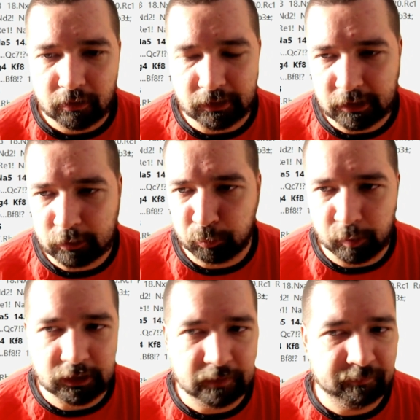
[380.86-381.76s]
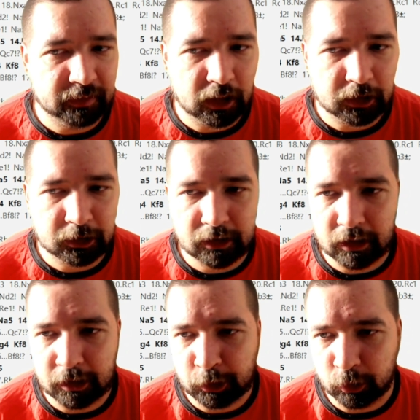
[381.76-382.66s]
Здесь, в принципе, я
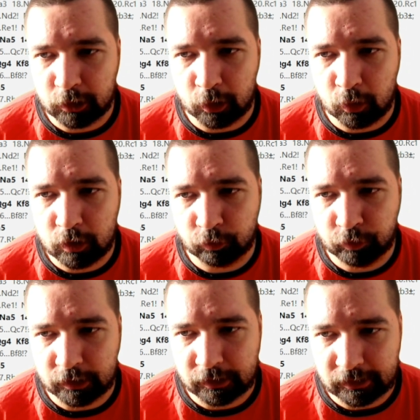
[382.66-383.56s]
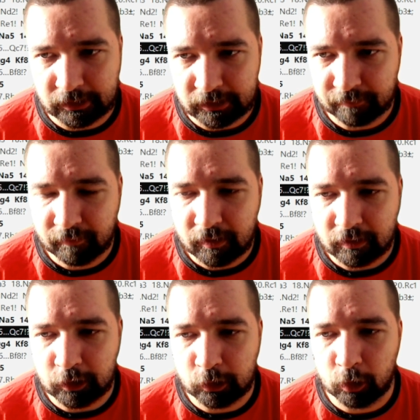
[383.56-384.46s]
ожидал от черных хода ферзь c7,
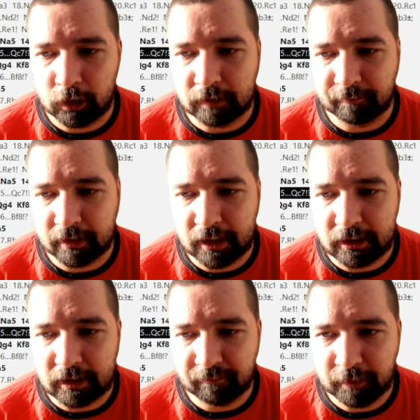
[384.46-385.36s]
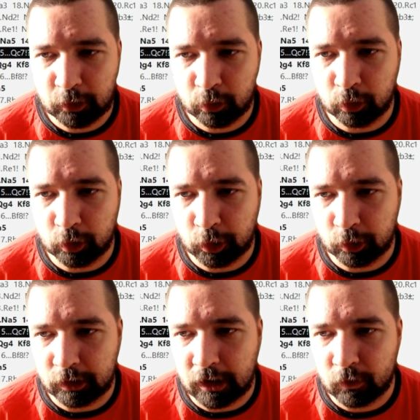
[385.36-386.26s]
не только нападая на пешку, но
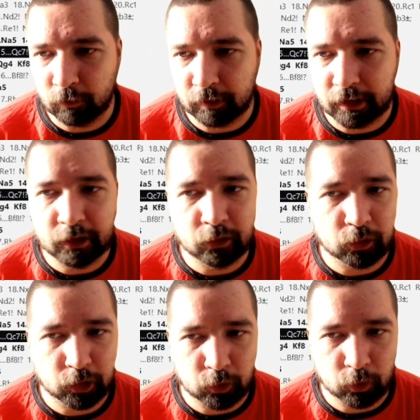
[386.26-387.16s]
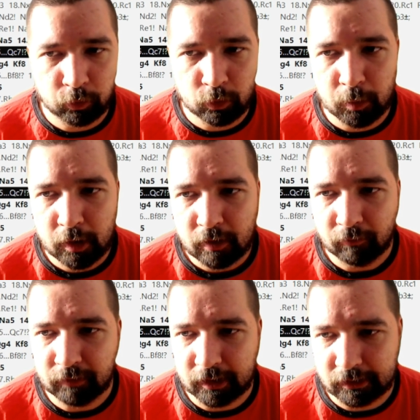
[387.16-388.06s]
еще и готовя длинную рокировку,
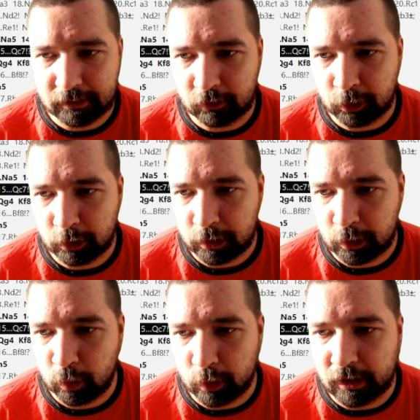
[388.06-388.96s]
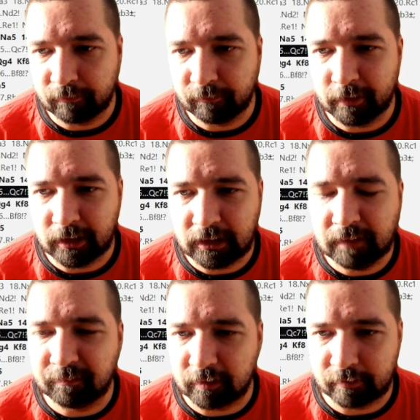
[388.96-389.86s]
мне казалось, что этот ход наиболее
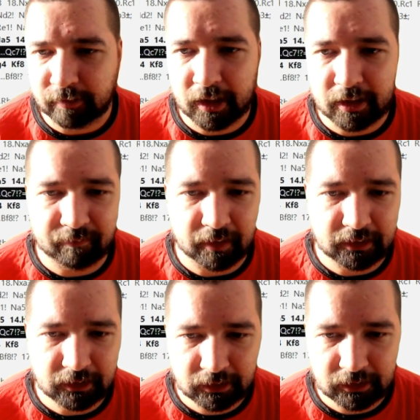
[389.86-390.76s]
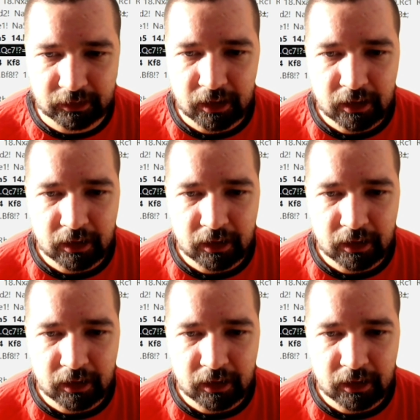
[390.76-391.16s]
гибкий в данной позиции,